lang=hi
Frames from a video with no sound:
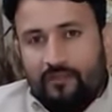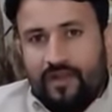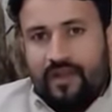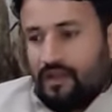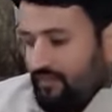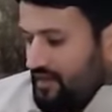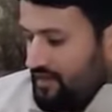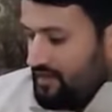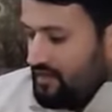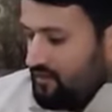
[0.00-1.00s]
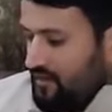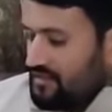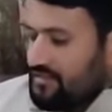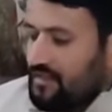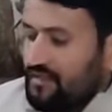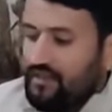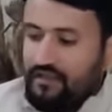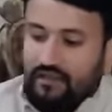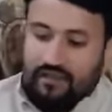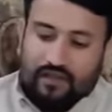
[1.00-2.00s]
एफडी के लिए फाइल की थी वहां से जल्द ही
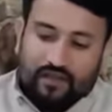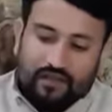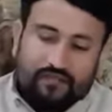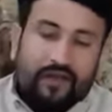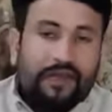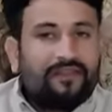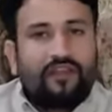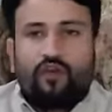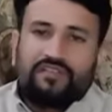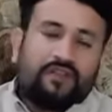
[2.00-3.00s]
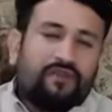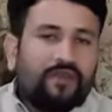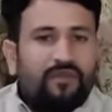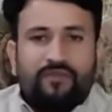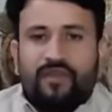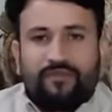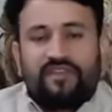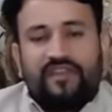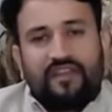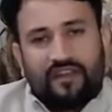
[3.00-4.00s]
फाइल आ जाएगी और जनवरी में
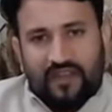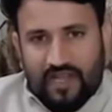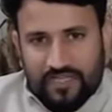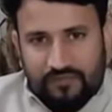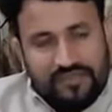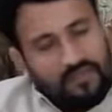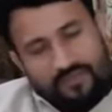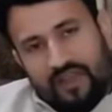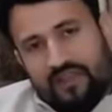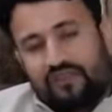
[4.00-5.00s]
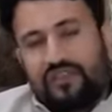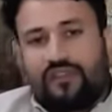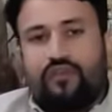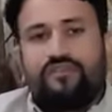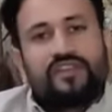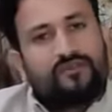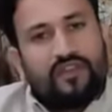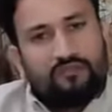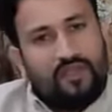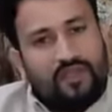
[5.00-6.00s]
विज्ञप्ति जारी करने का आश्वासन मिला है तो साथियों
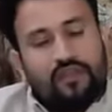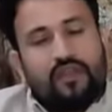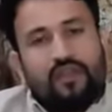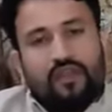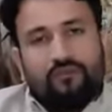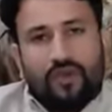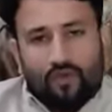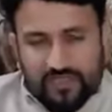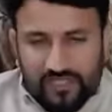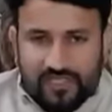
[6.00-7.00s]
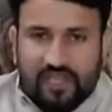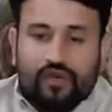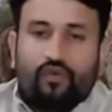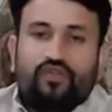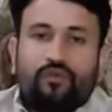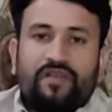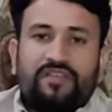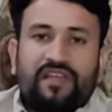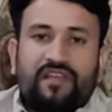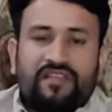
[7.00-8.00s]
जनवरी में मैं कोशिश कर रहा हूं जो
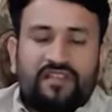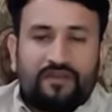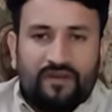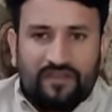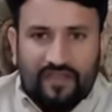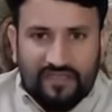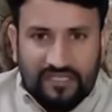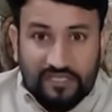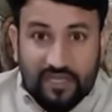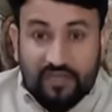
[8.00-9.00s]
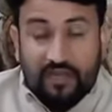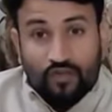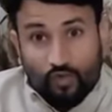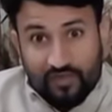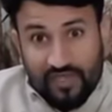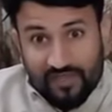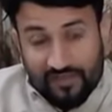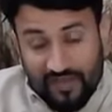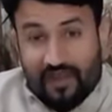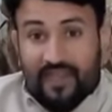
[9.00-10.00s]
पंचायत राज जैन व्यक्ति का इंतजार कर रहे हैं
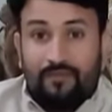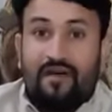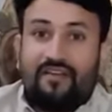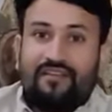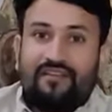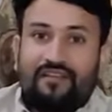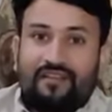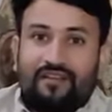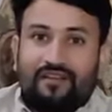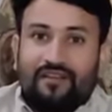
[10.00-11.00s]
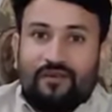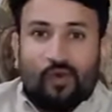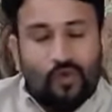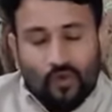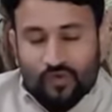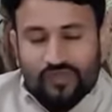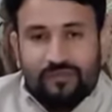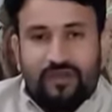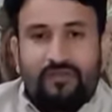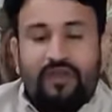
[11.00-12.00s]
2013 के बाद उनको
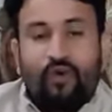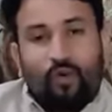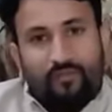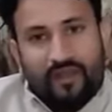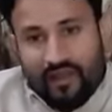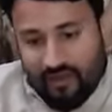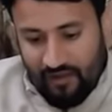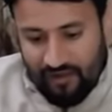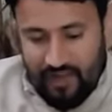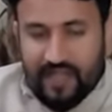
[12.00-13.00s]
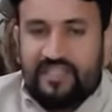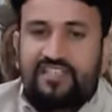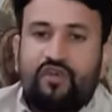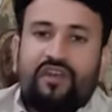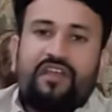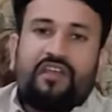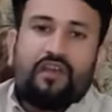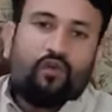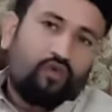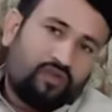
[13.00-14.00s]
खुशखबरी मिले और मैंने एक चीज जो रखी
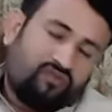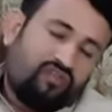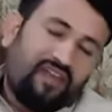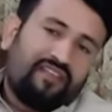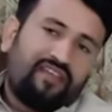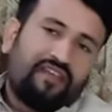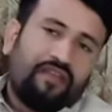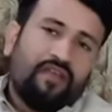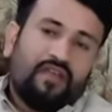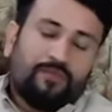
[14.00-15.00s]
कई लोगों के फोन आया था कि